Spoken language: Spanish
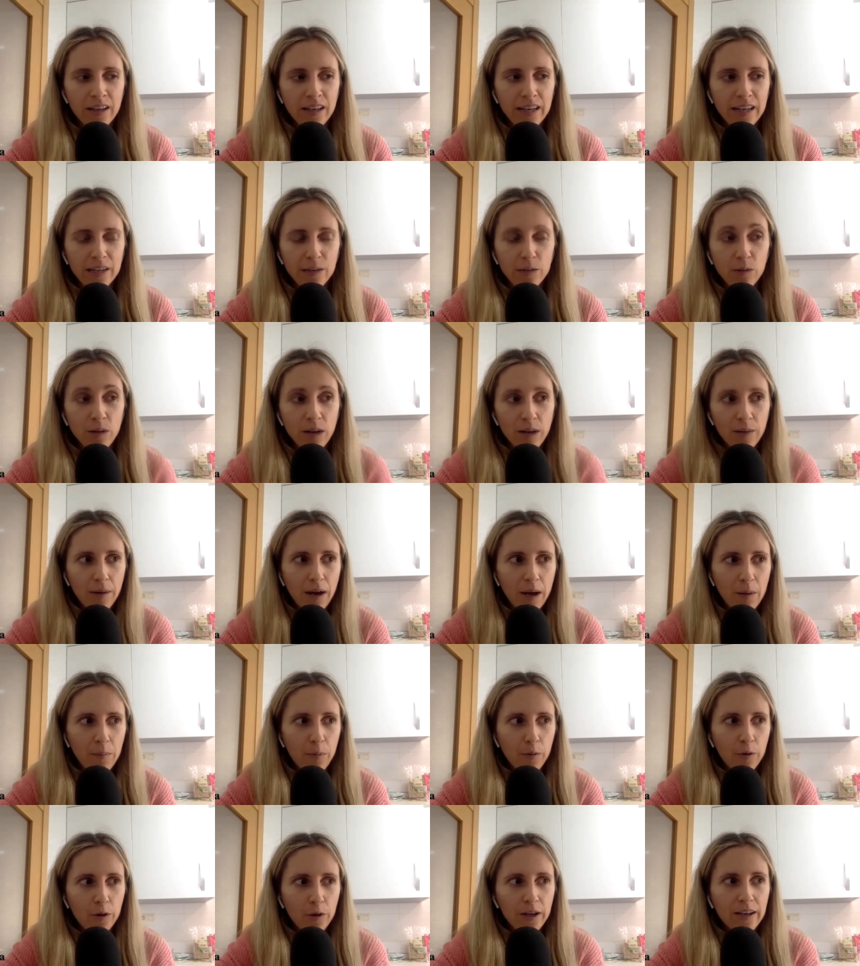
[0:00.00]
y nunca
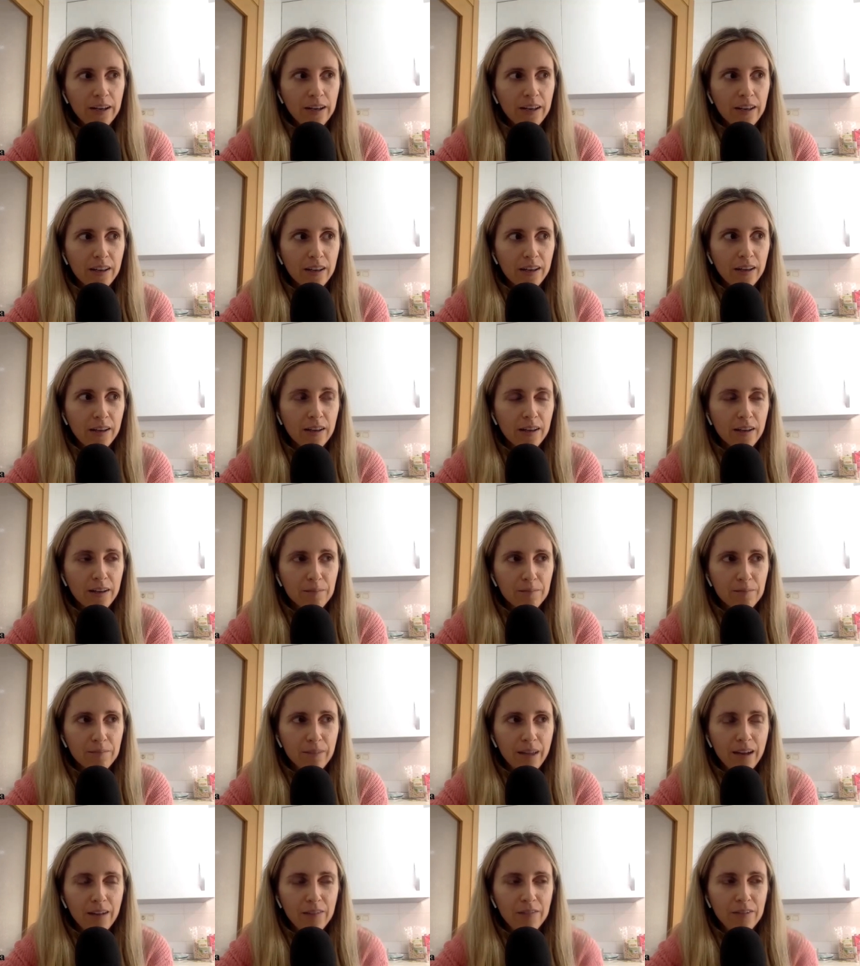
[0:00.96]
más, porque es que
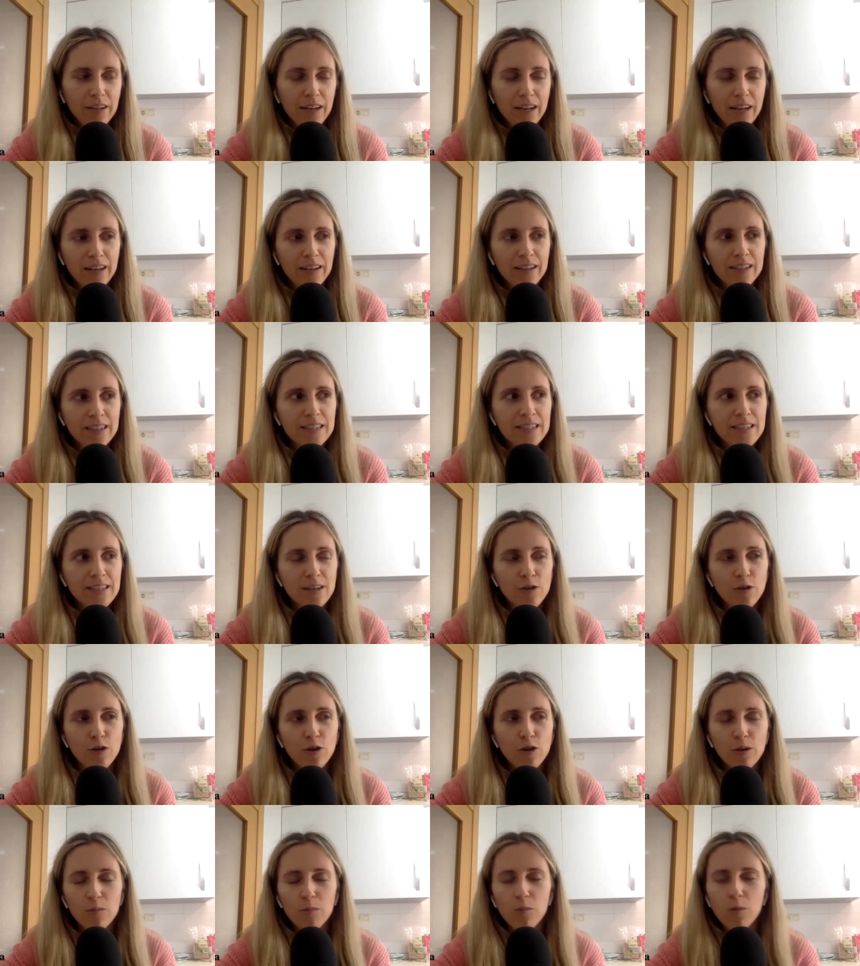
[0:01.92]
al final es que se
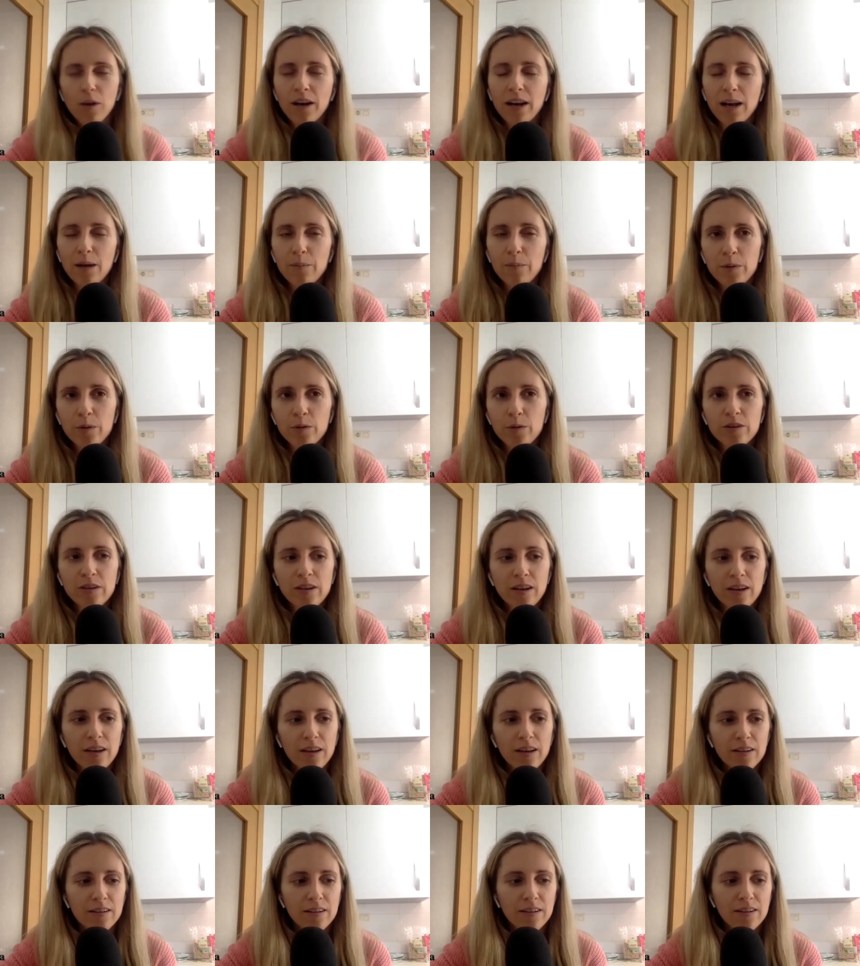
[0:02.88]
cogen muy rápido
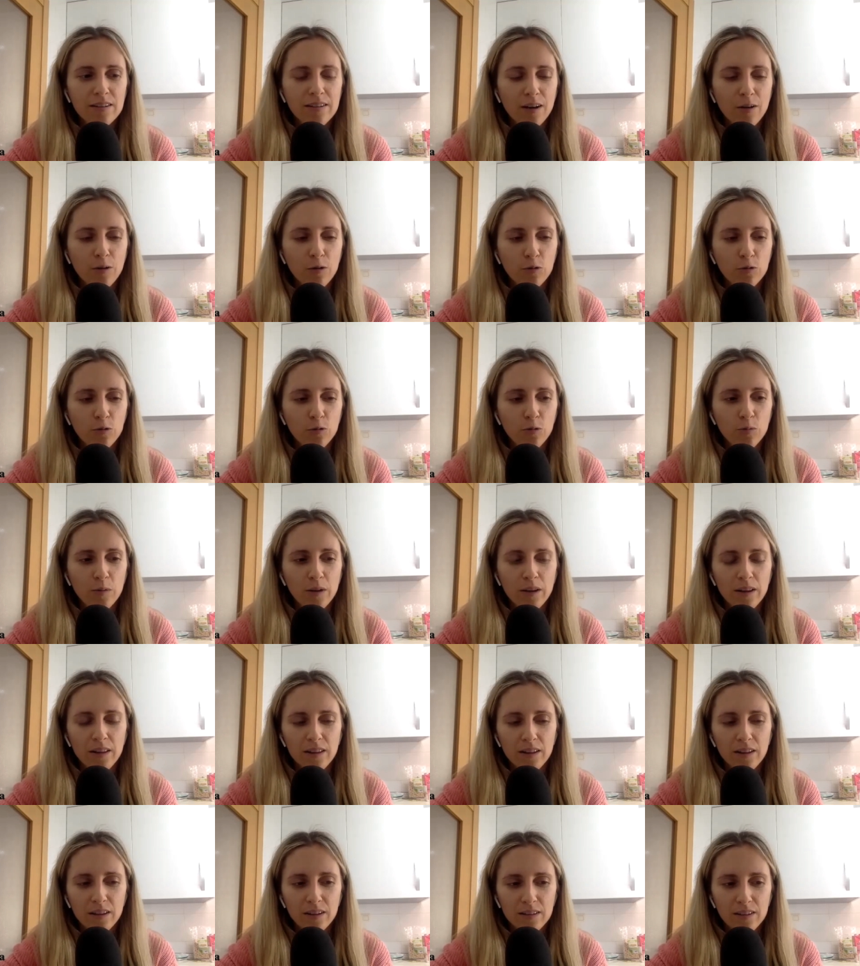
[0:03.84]
esas, esas
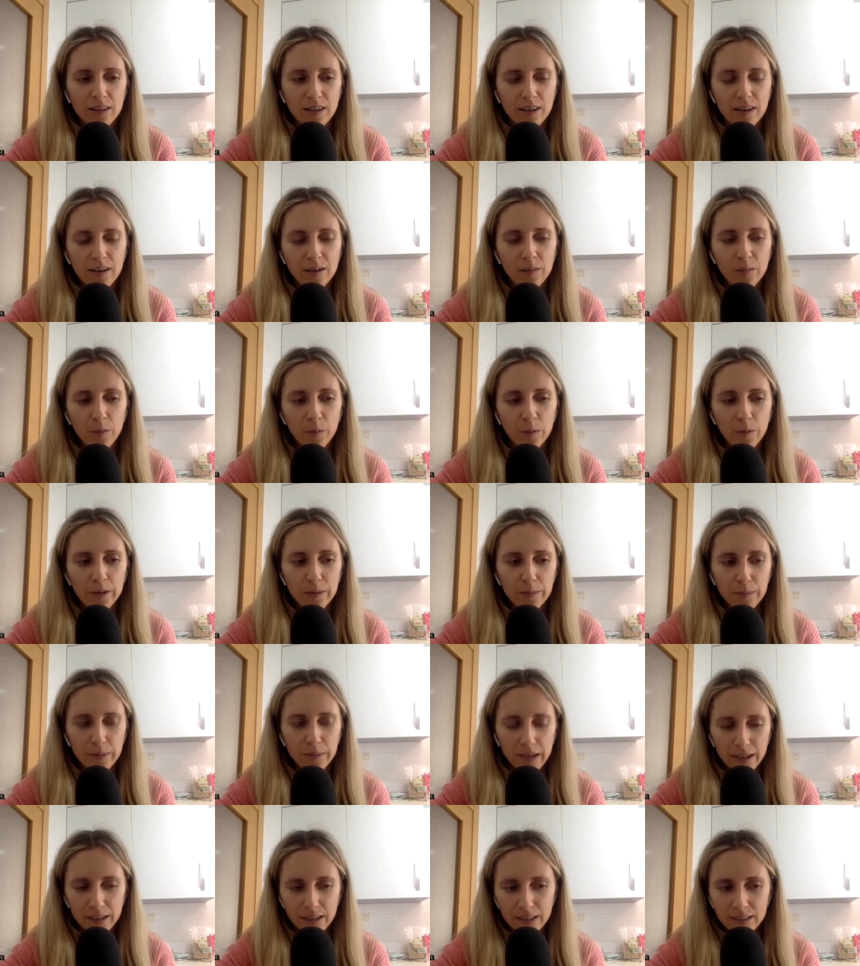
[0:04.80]
costumbres de sacar el móvil y
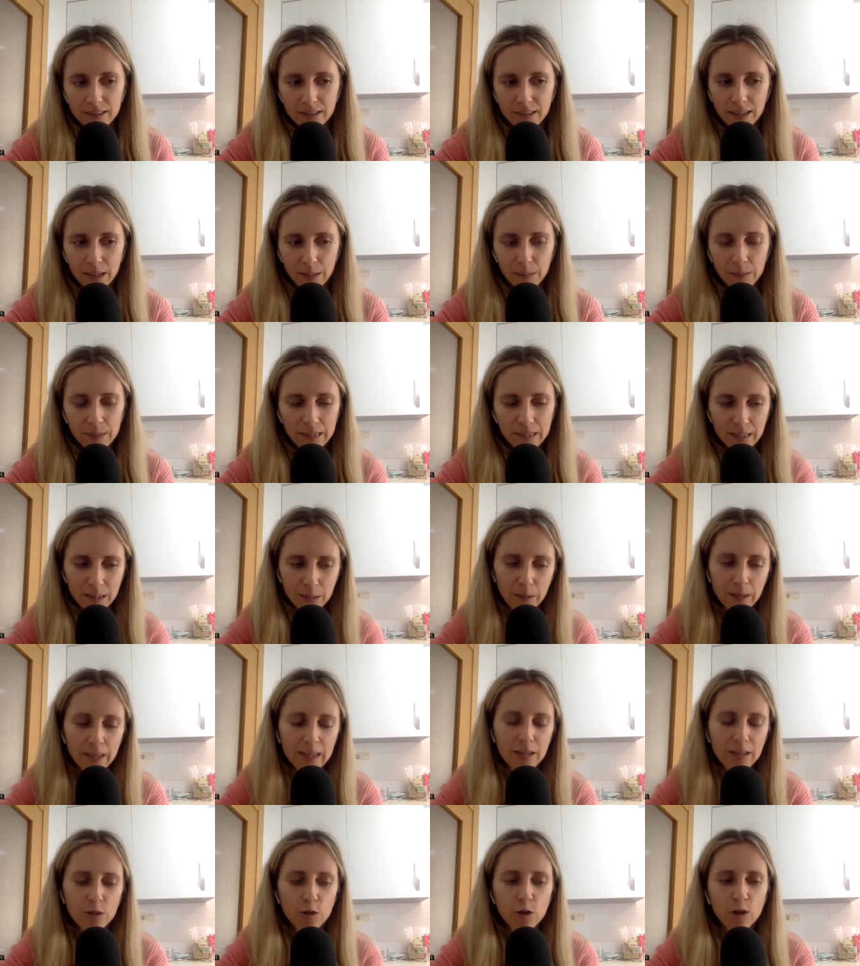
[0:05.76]
mirar Instagram y se te va
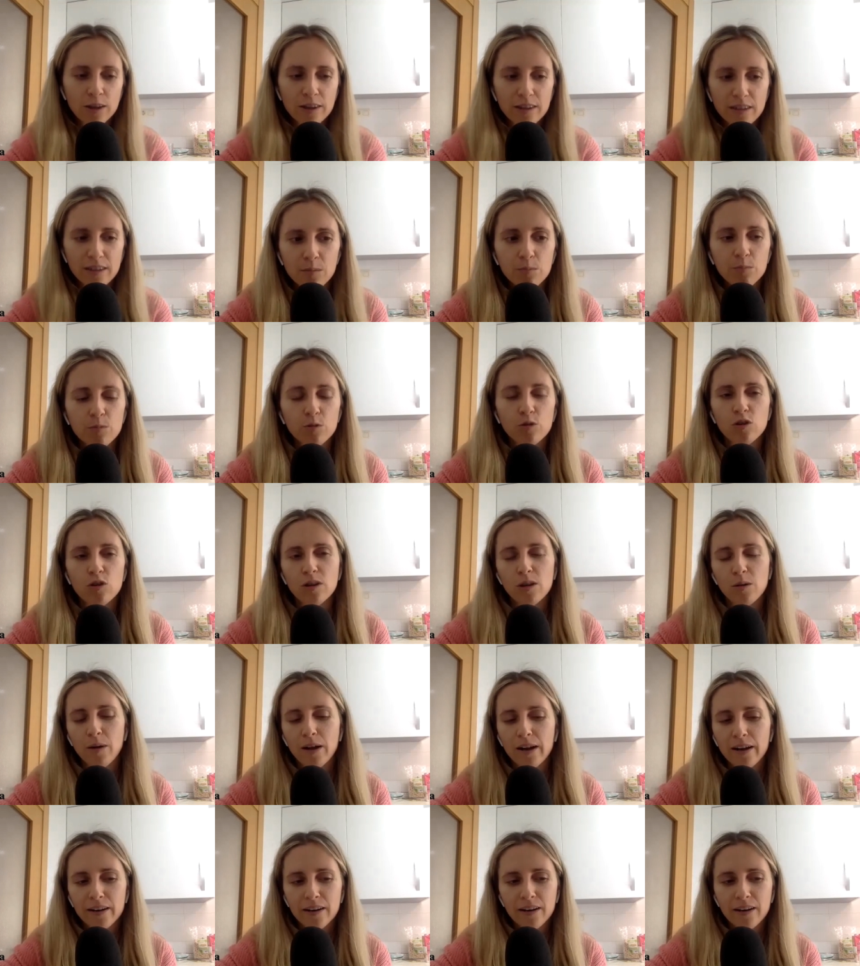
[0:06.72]
yendo el tiempo, se te
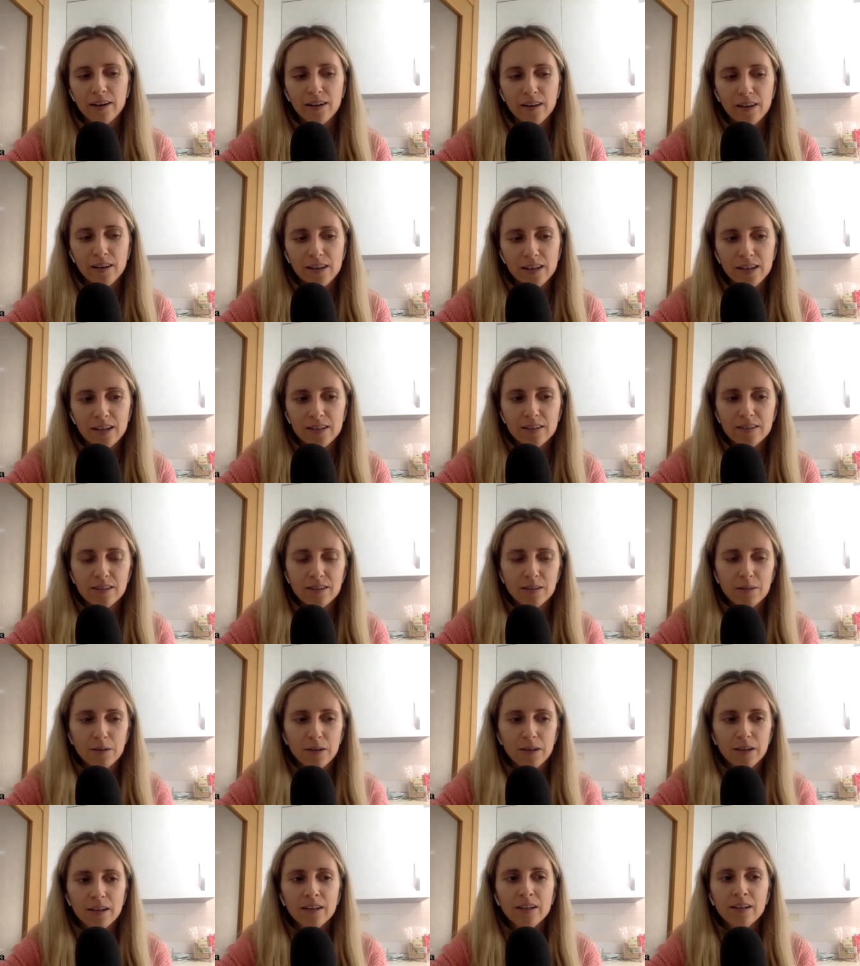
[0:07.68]
va la energía, se te
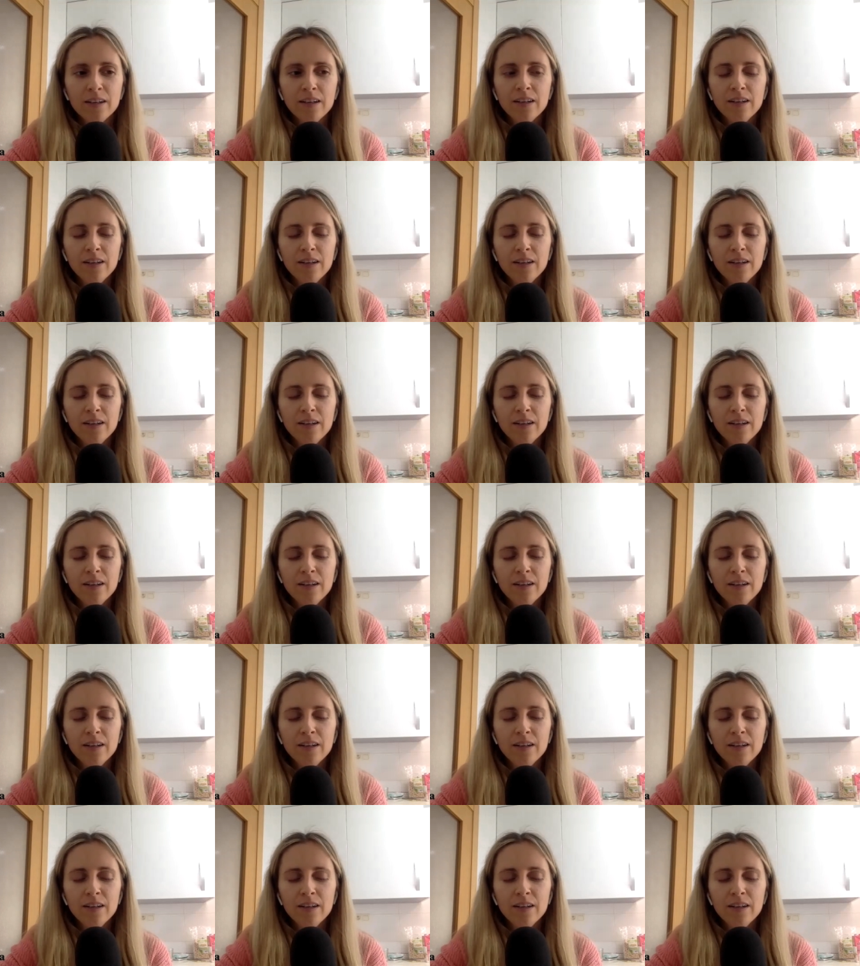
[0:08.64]
va,